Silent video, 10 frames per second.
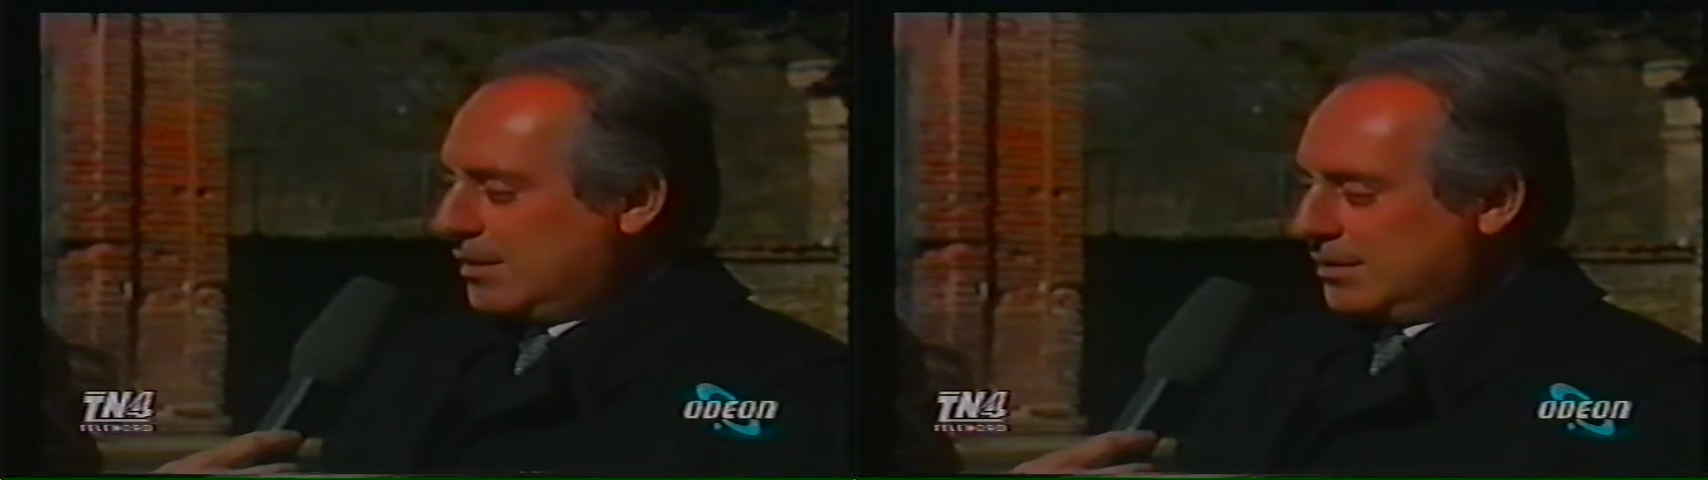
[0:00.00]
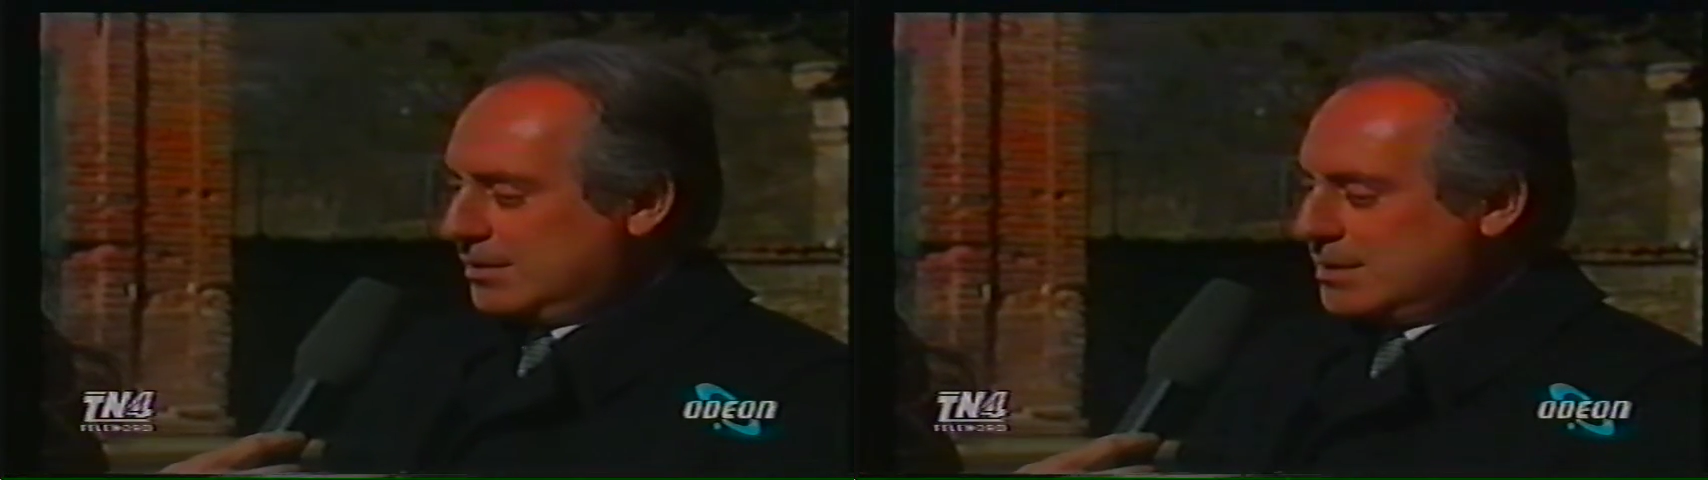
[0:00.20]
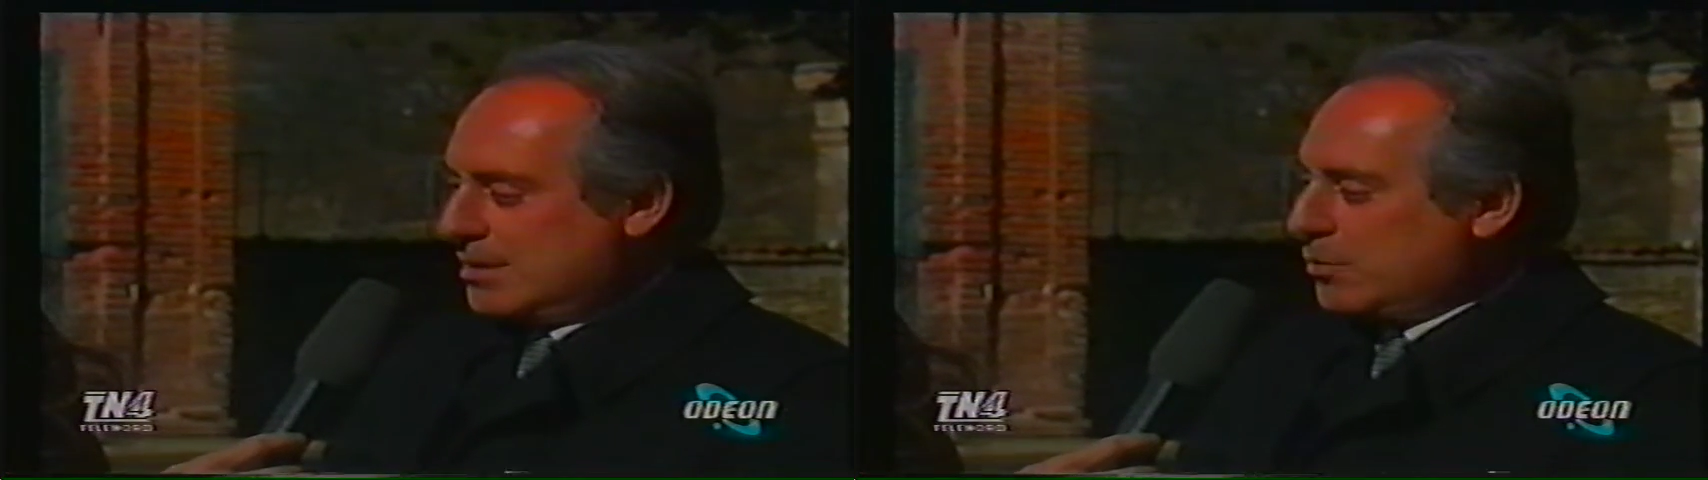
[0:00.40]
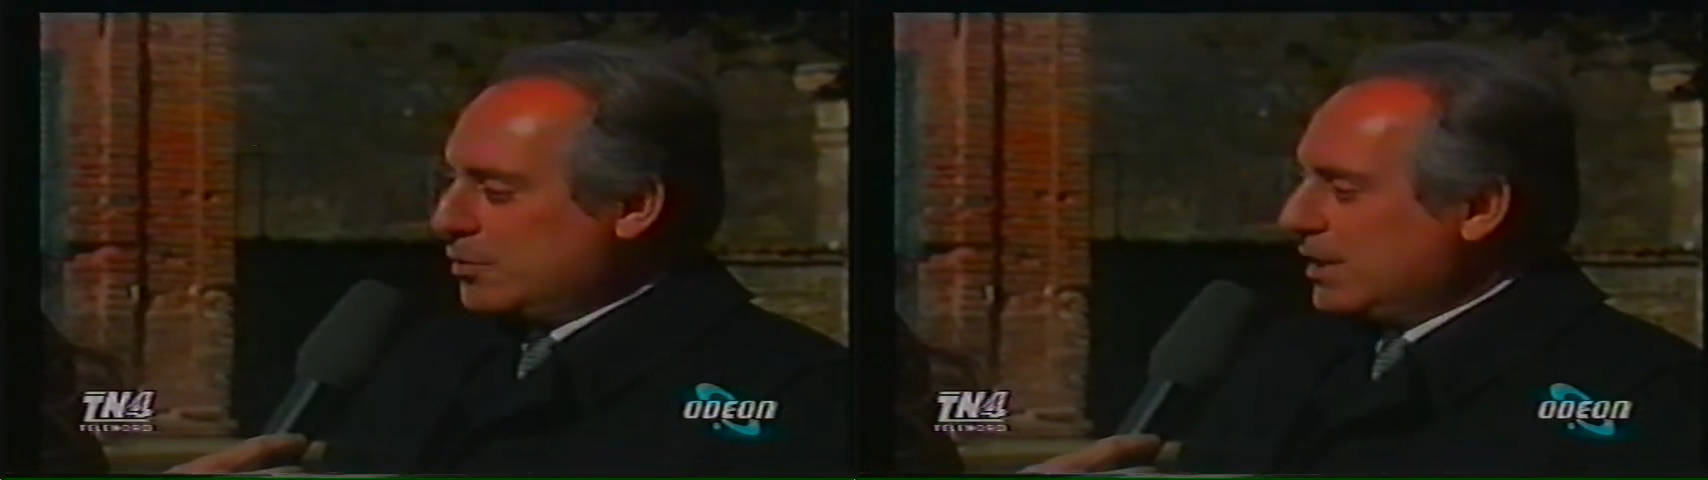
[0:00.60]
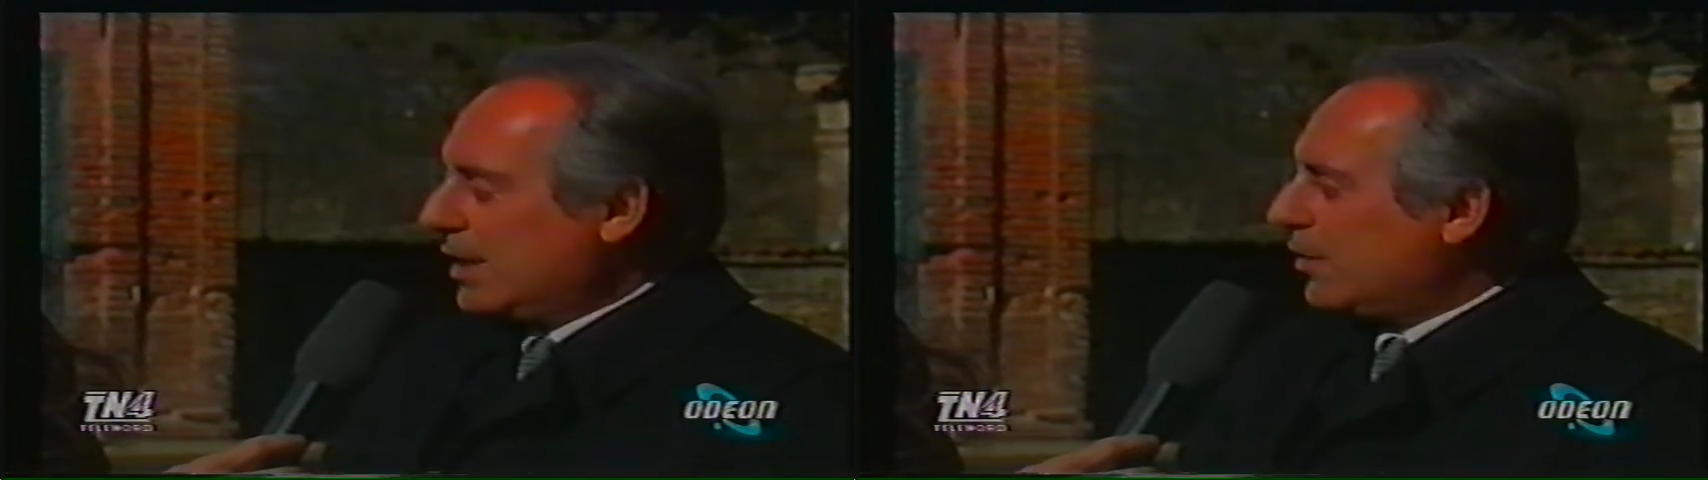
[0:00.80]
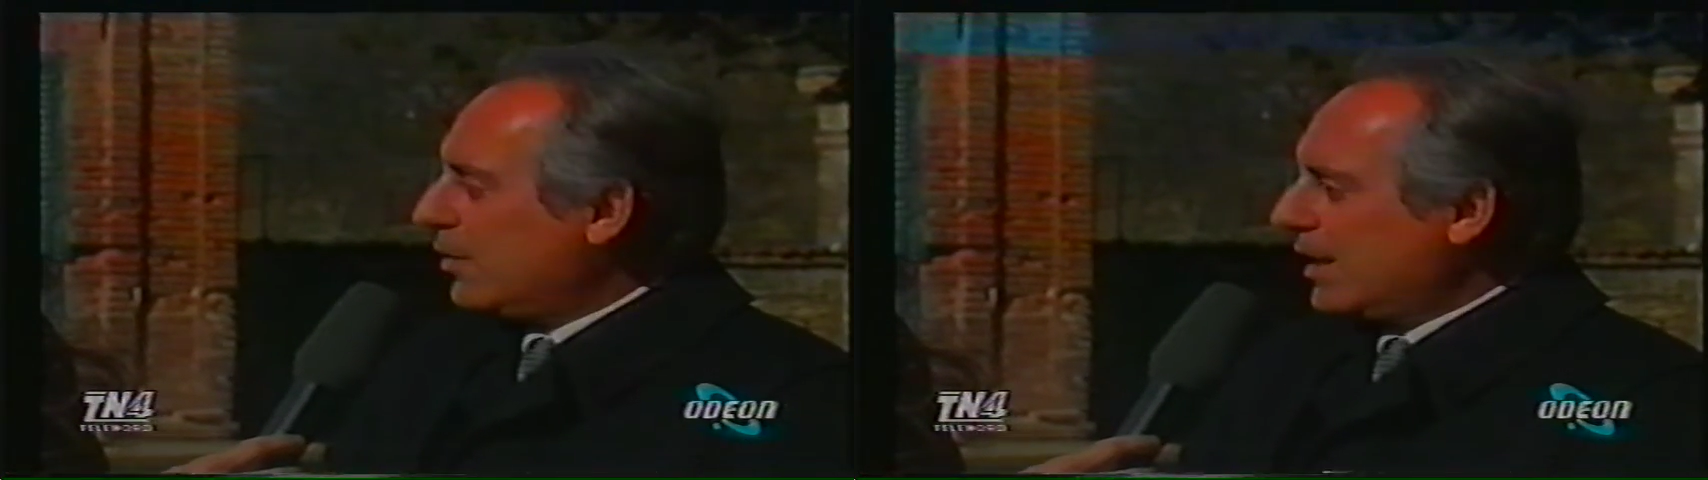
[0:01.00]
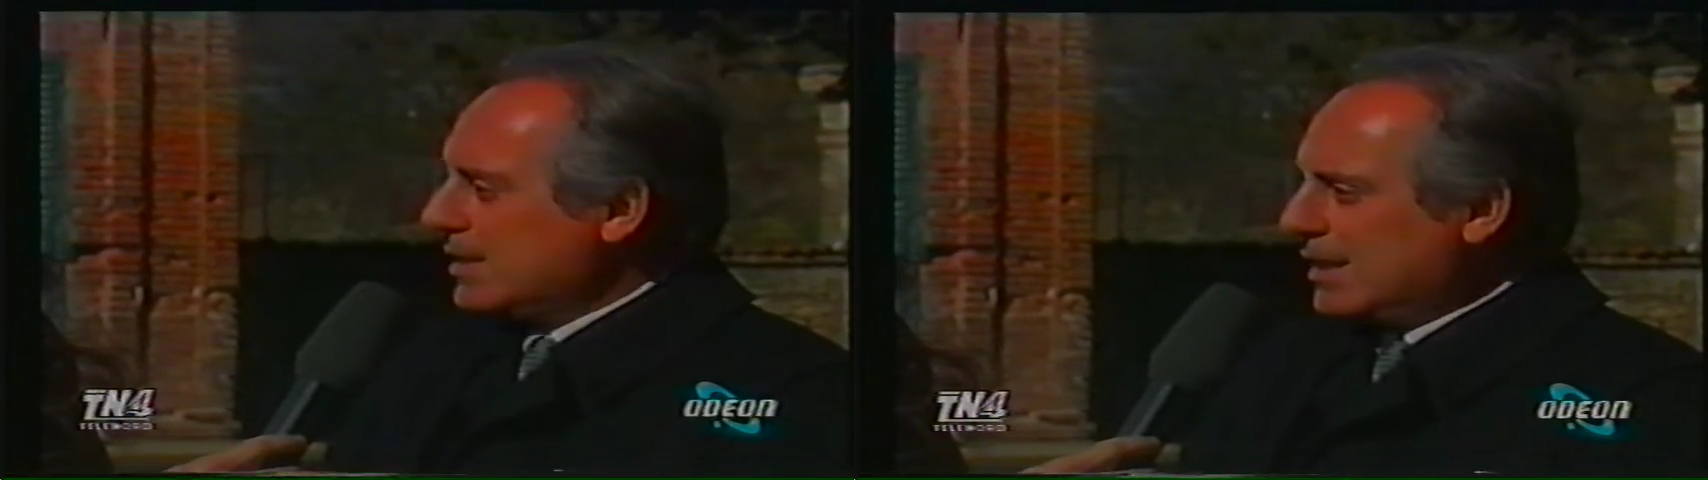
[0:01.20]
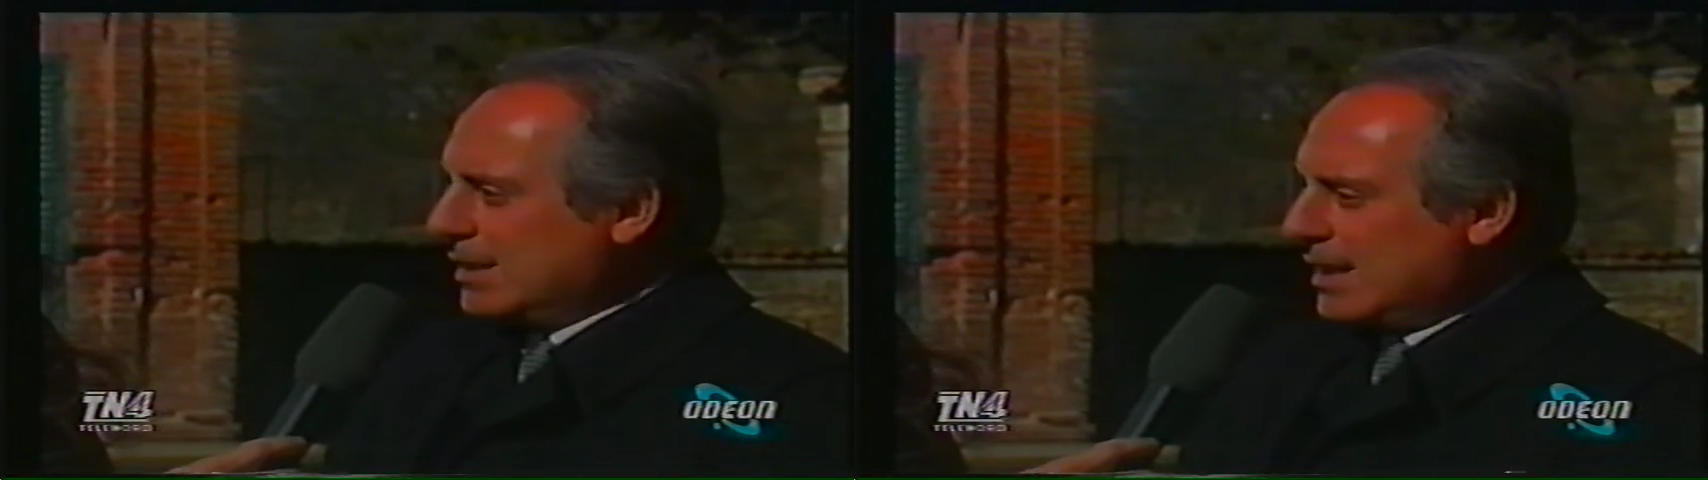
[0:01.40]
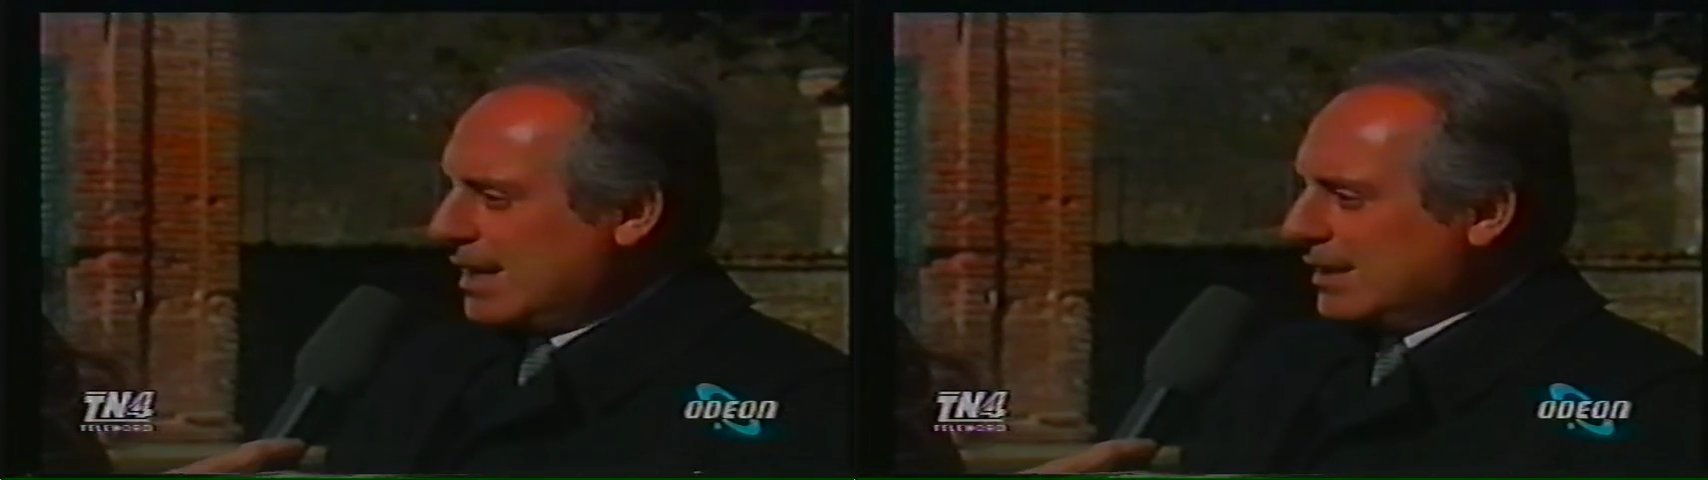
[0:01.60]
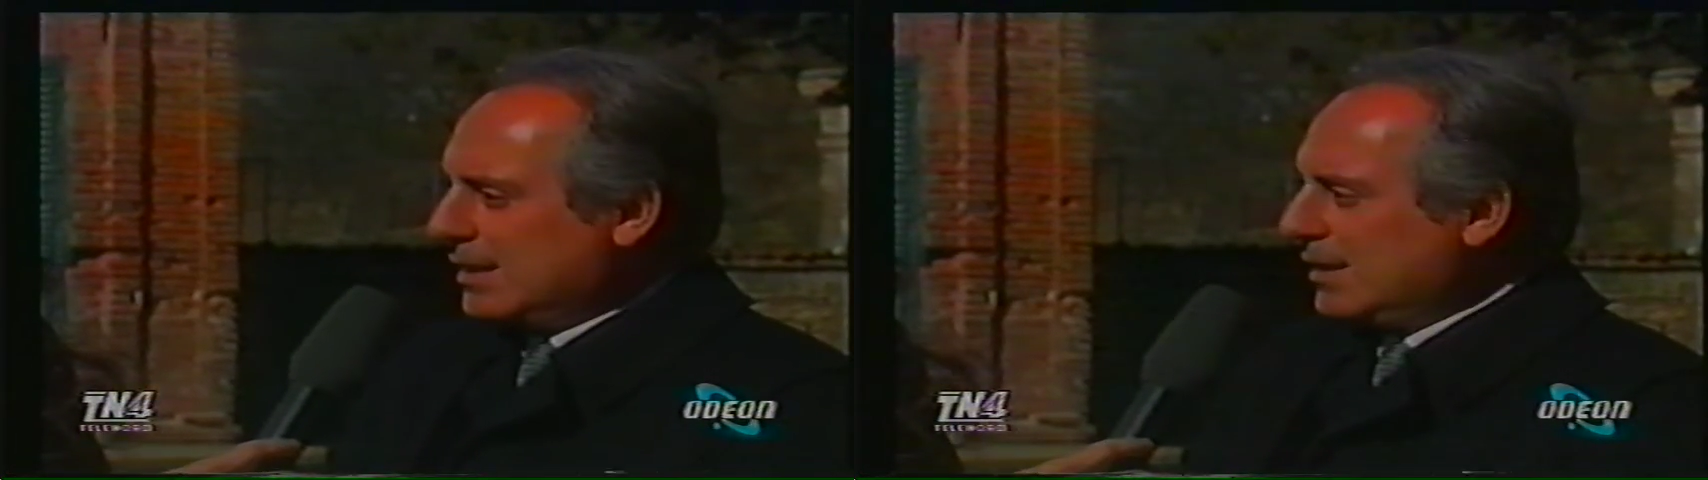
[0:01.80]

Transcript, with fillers: diciamo così, ancora esaltata